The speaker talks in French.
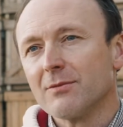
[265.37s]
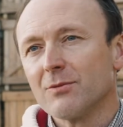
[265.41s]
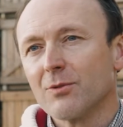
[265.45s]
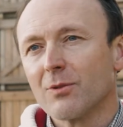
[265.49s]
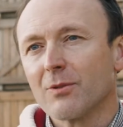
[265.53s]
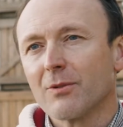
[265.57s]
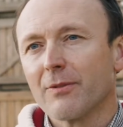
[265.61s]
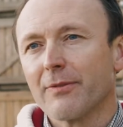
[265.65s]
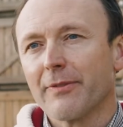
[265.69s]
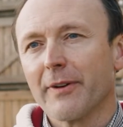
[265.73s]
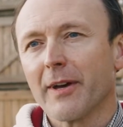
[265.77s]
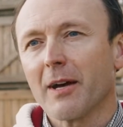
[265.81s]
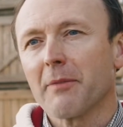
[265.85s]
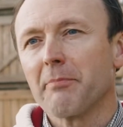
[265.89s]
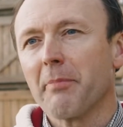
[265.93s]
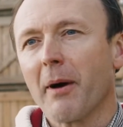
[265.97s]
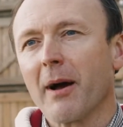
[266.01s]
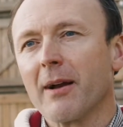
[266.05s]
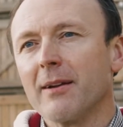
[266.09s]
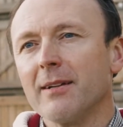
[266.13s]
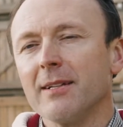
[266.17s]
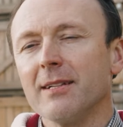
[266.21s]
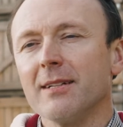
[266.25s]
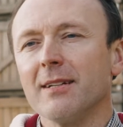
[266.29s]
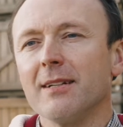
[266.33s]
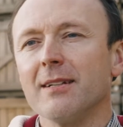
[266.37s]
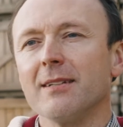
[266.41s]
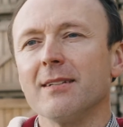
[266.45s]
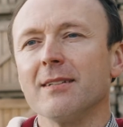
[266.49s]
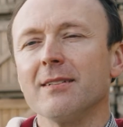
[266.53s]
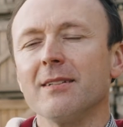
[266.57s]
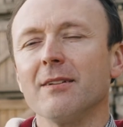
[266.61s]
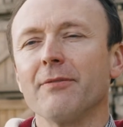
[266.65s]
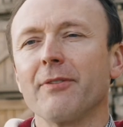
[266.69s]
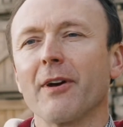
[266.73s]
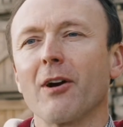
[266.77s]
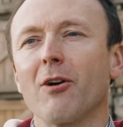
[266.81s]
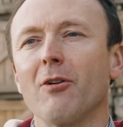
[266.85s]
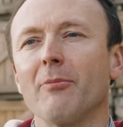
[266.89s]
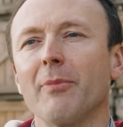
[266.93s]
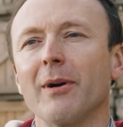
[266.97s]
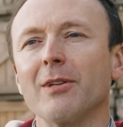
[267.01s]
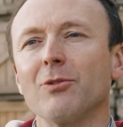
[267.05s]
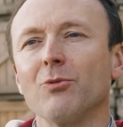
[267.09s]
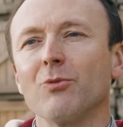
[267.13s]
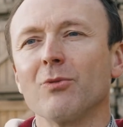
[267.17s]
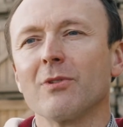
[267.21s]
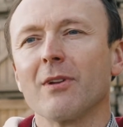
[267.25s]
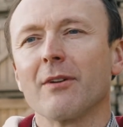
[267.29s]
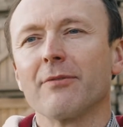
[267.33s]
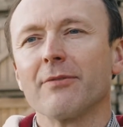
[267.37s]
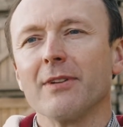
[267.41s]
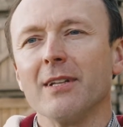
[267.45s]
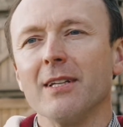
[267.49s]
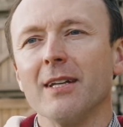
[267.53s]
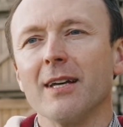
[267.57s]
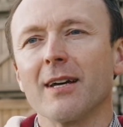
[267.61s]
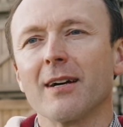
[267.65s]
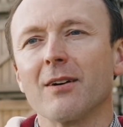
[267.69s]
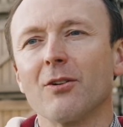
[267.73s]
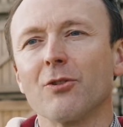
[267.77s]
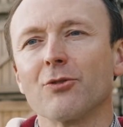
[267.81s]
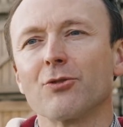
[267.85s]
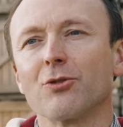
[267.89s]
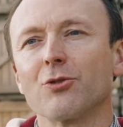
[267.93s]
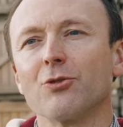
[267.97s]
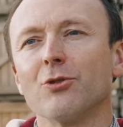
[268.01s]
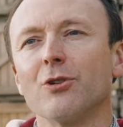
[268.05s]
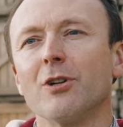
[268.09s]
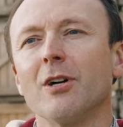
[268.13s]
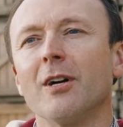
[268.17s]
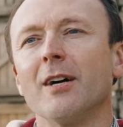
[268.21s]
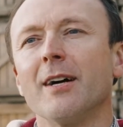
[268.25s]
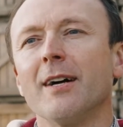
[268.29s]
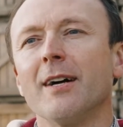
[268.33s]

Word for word: donc faire parler les différents maillons de la filière entre eux.